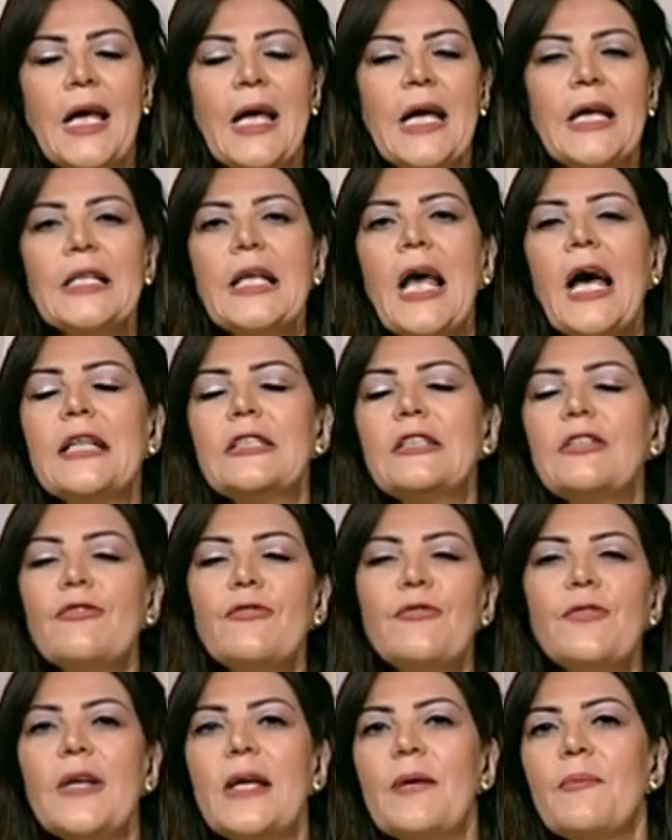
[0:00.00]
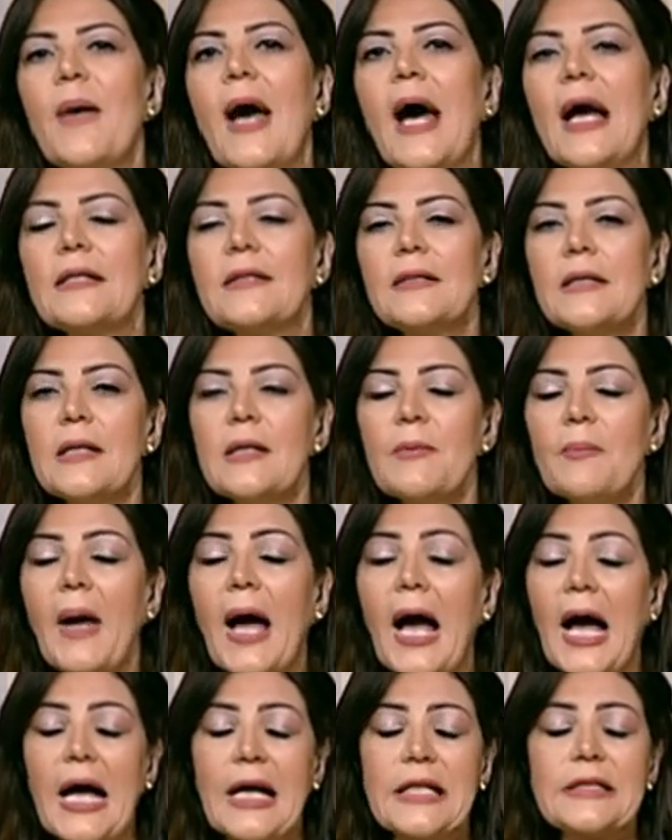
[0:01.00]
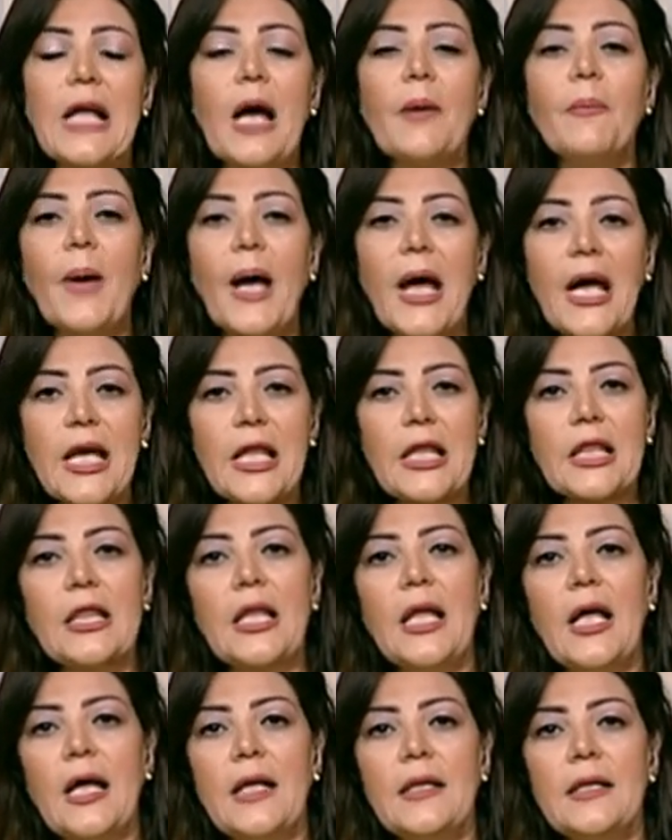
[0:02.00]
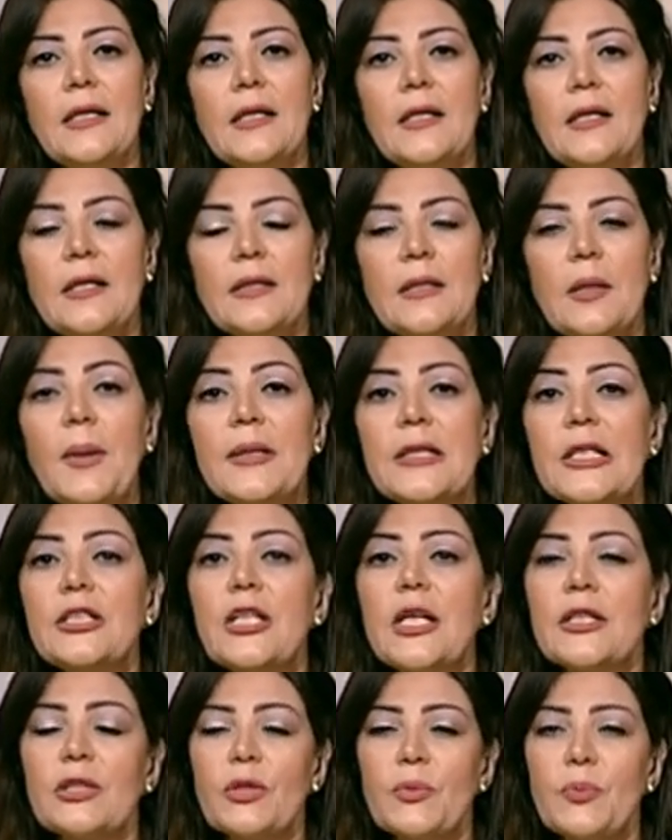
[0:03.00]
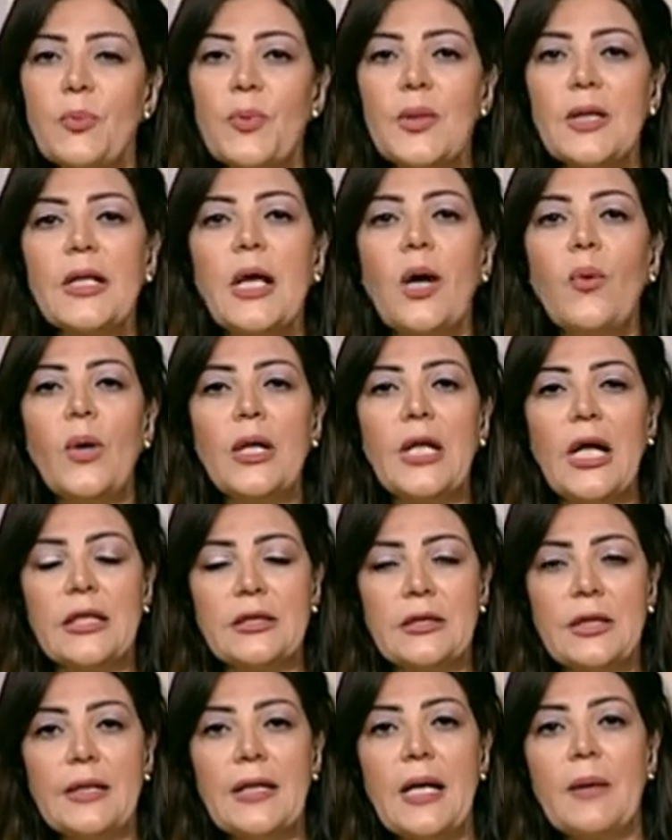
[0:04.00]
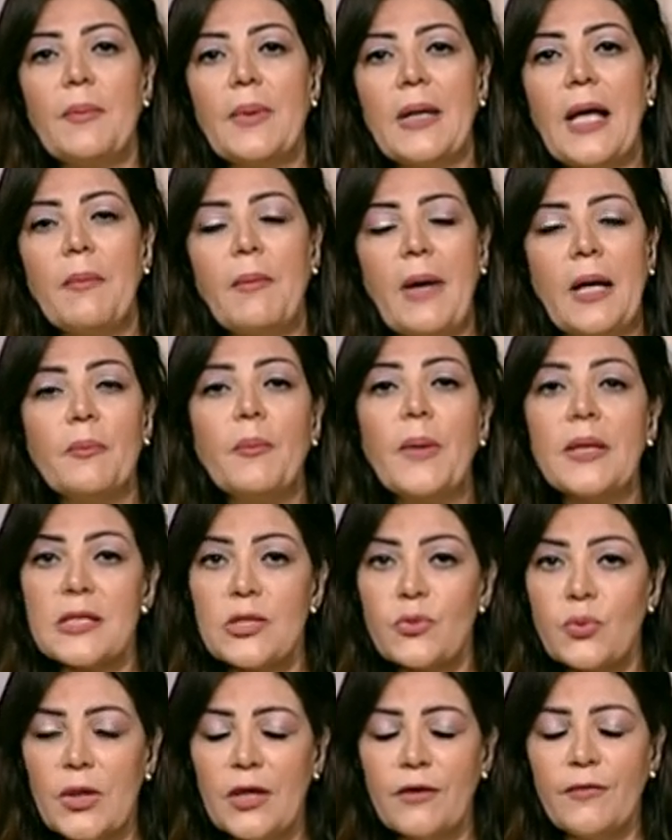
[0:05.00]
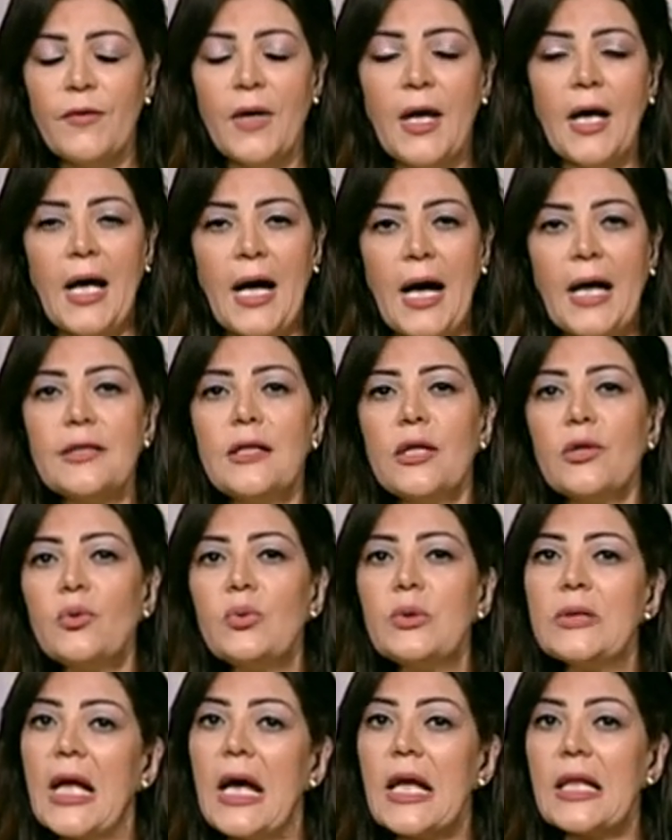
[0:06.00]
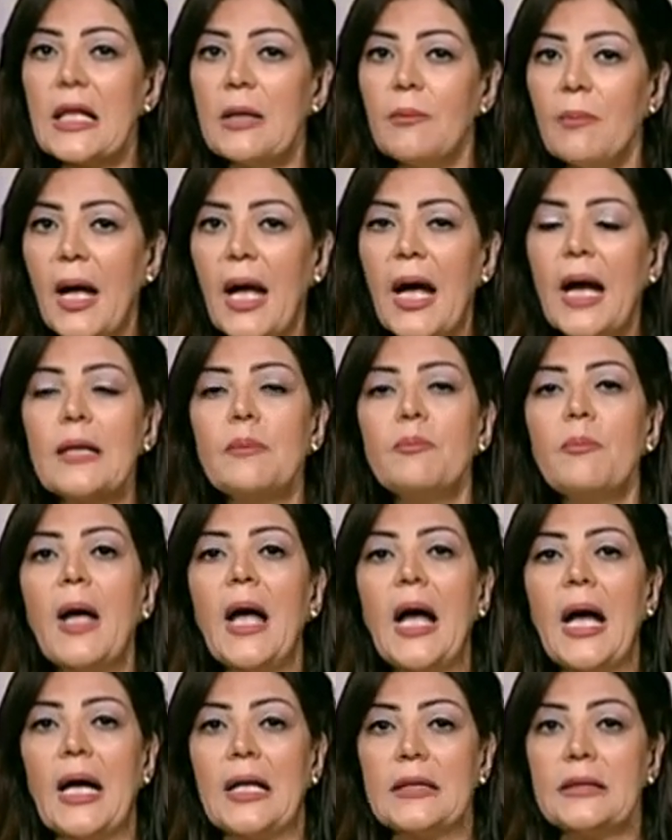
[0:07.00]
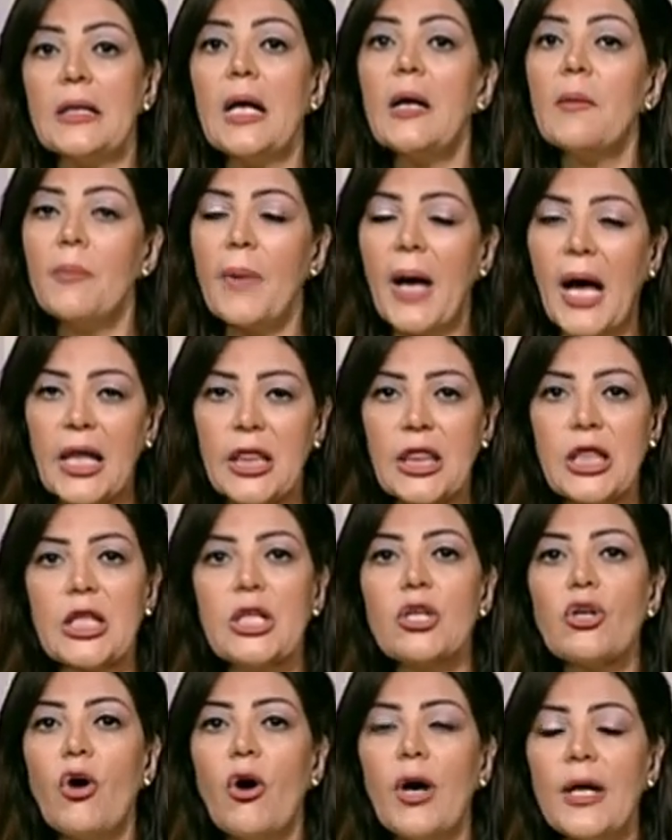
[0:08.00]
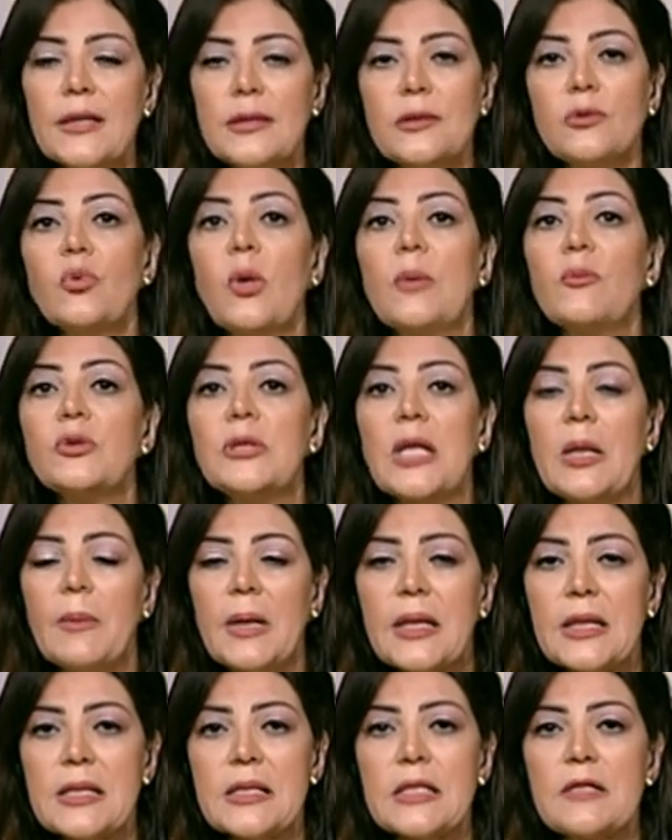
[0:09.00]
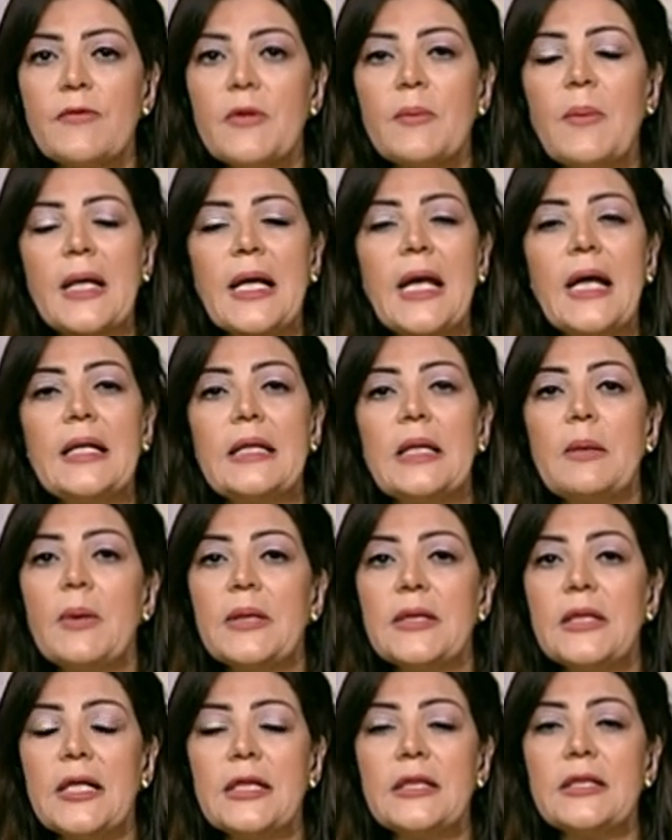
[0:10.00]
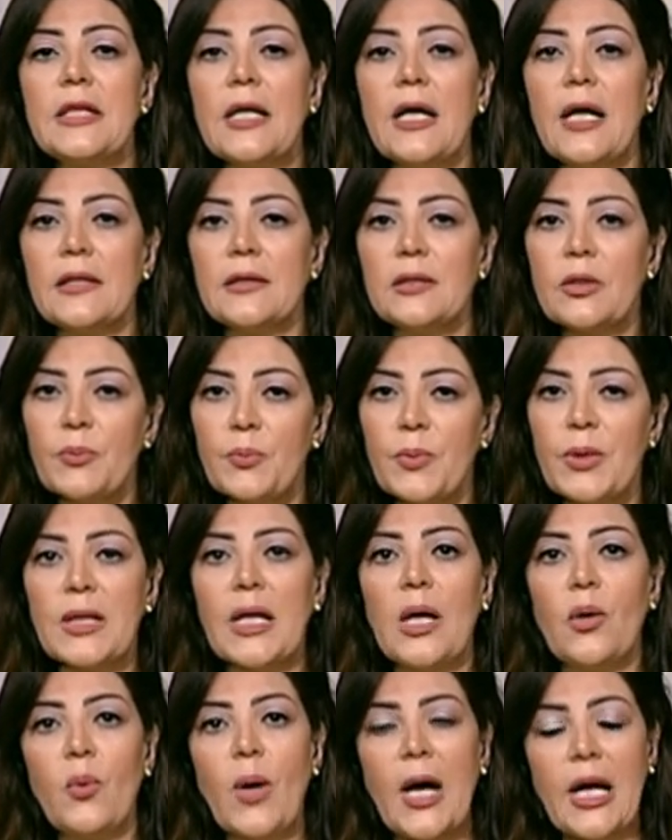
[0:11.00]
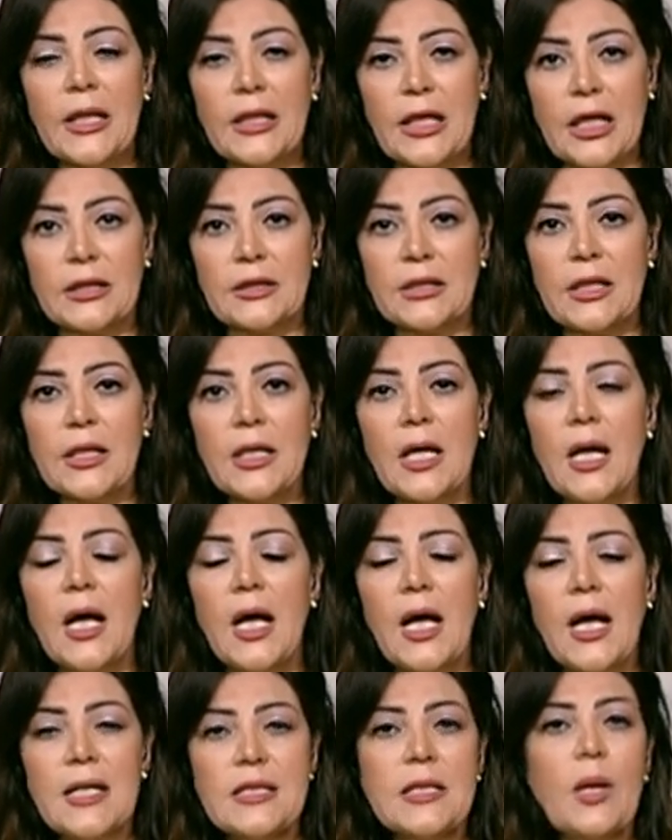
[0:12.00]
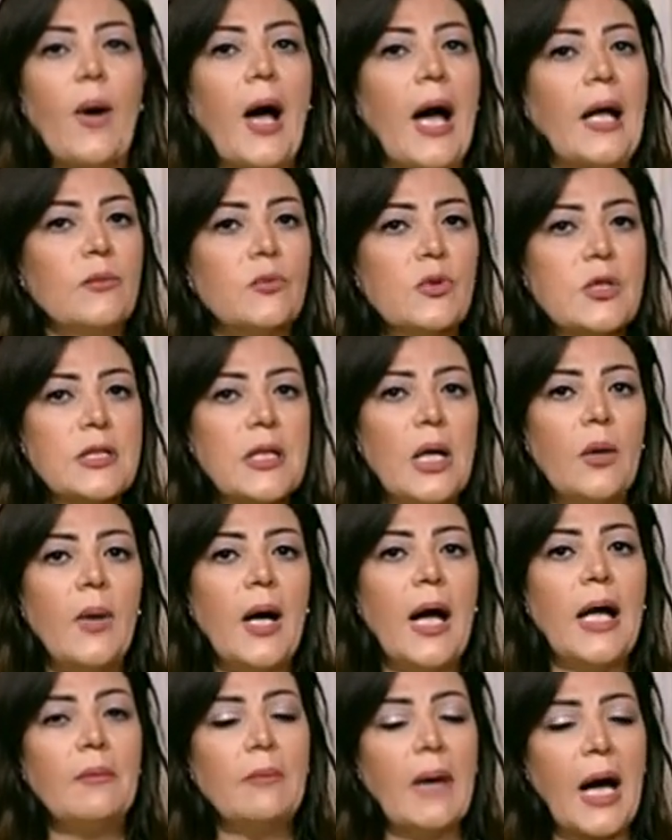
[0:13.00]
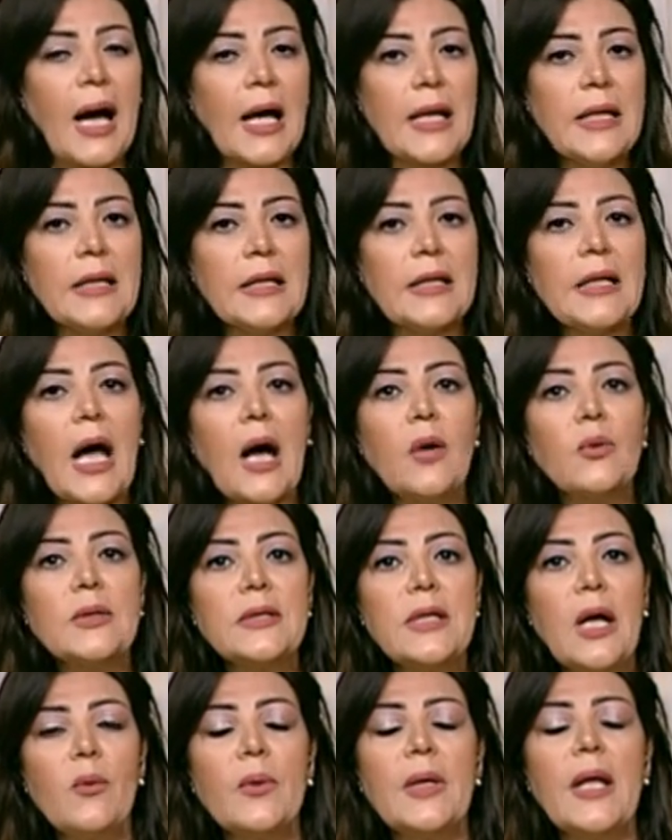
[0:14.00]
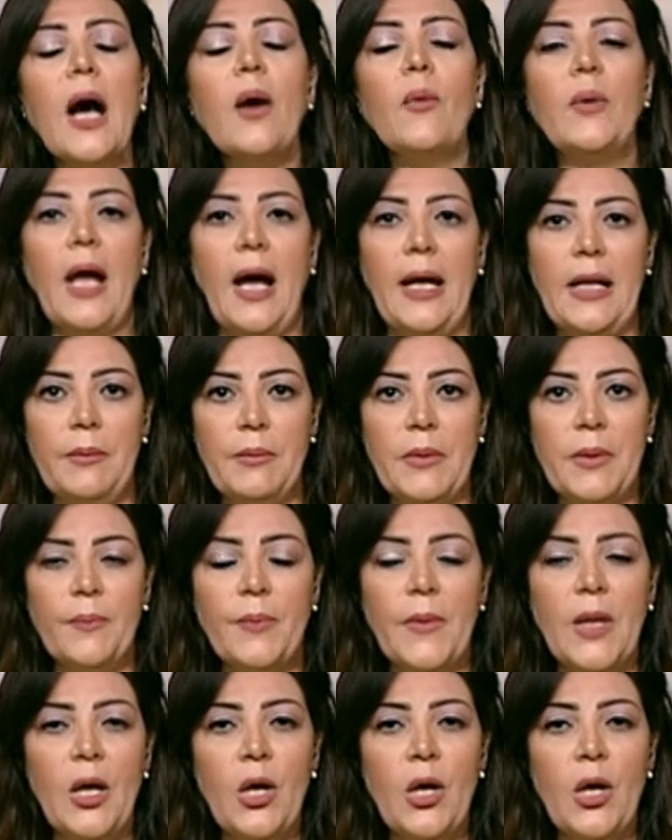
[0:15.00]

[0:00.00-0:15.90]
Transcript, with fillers: يهدف معهد أبحاث النباتات الطبية والعطرية بجامعة بني سويف أن يكون هذا المعهد معهد بحثي رائد ومتميز في مجال النباتات الطبية والعطرية سواء على المستوى المحلي أو الدولي أو العالمي